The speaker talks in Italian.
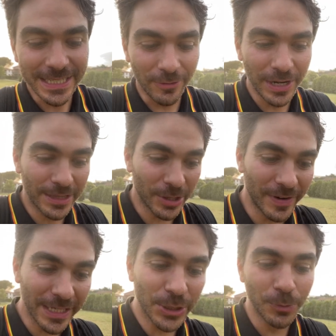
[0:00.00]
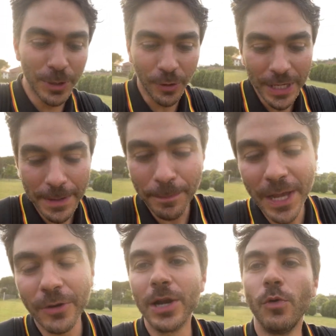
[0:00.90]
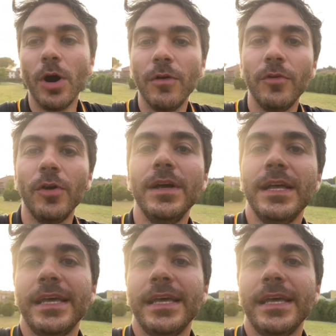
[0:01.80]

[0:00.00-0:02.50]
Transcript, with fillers: voler trovare subito il pelo nell'uovo,